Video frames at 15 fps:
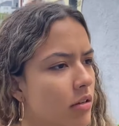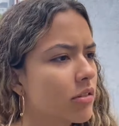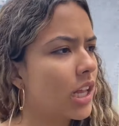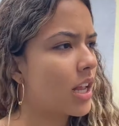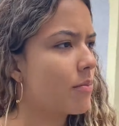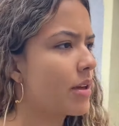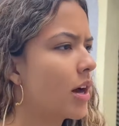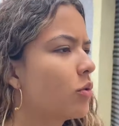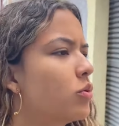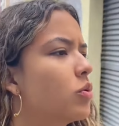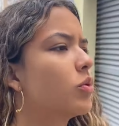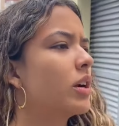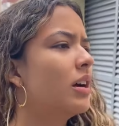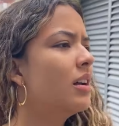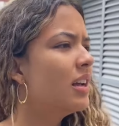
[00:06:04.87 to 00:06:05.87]
não tá na minha
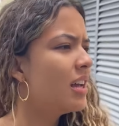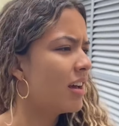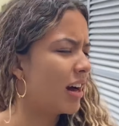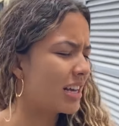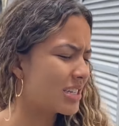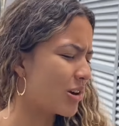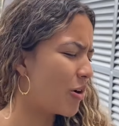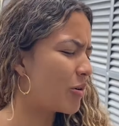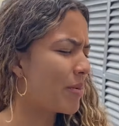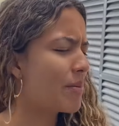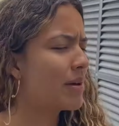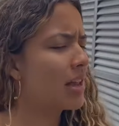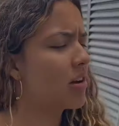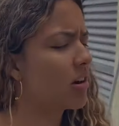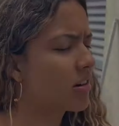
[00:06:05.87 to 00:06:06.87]
altura. Acho algo bem melhor